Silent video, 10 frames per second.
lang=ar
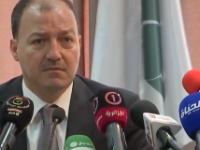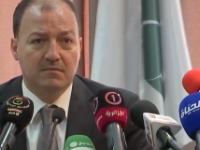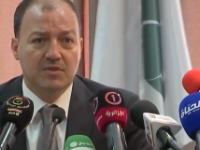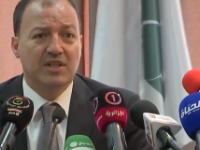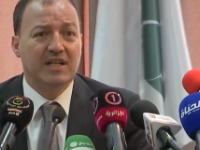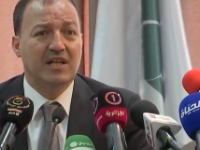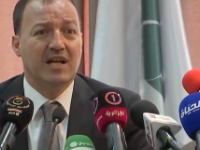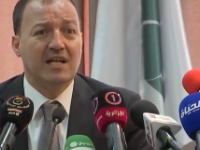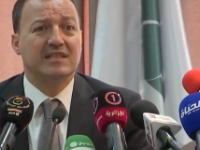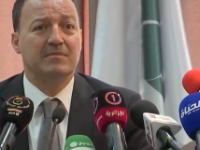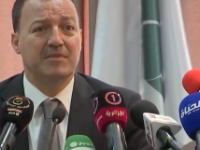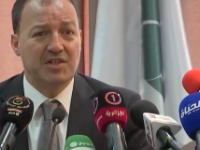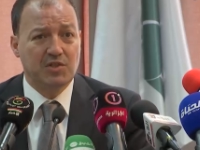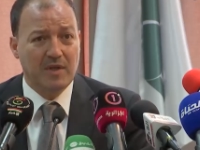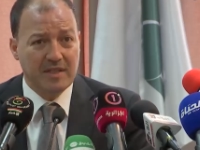مش غير اكثر من
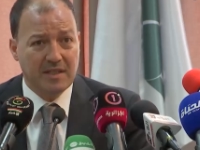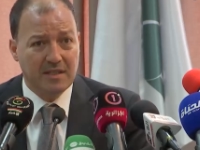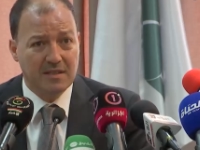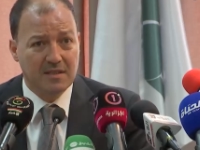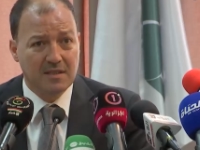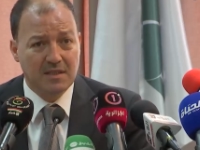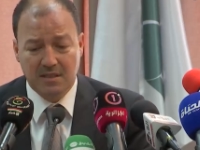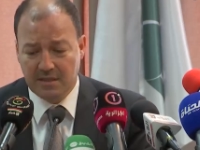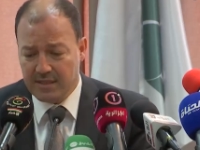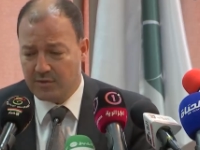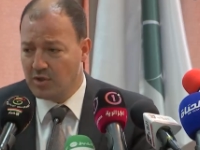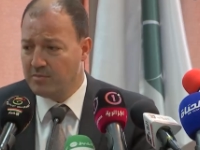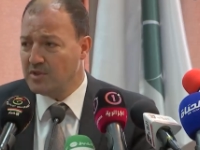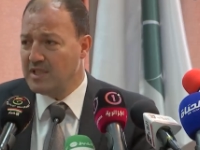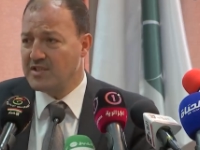عشوائيه دير
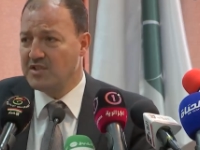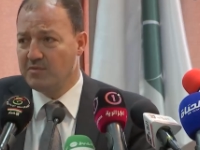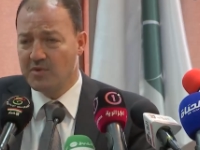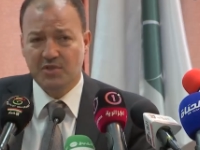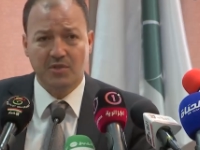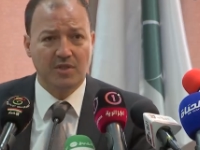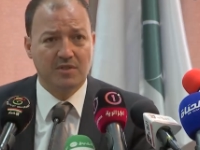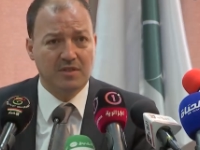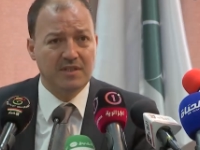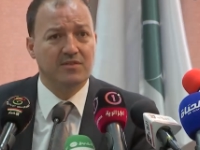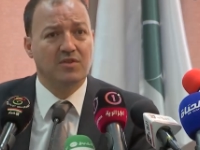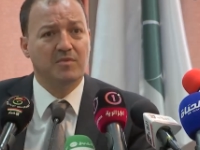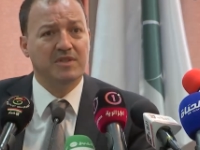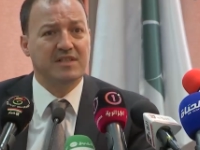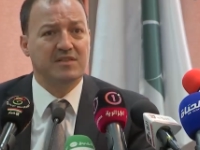دوموند هاك سيبونسيون راح تروح دير
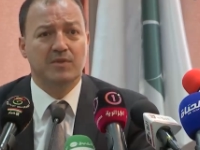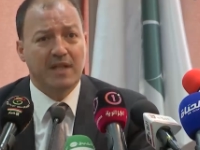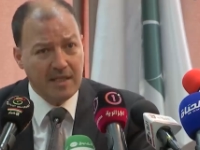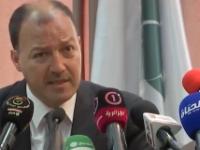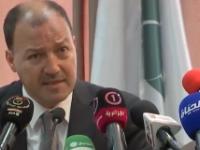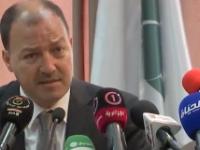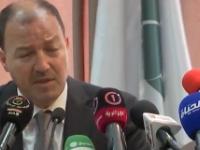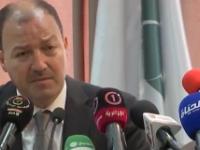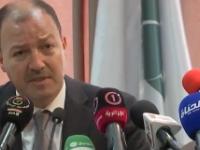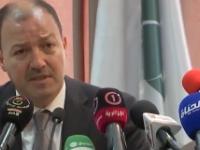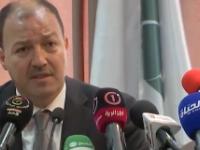دوموند تاك وين رايحين سي محمد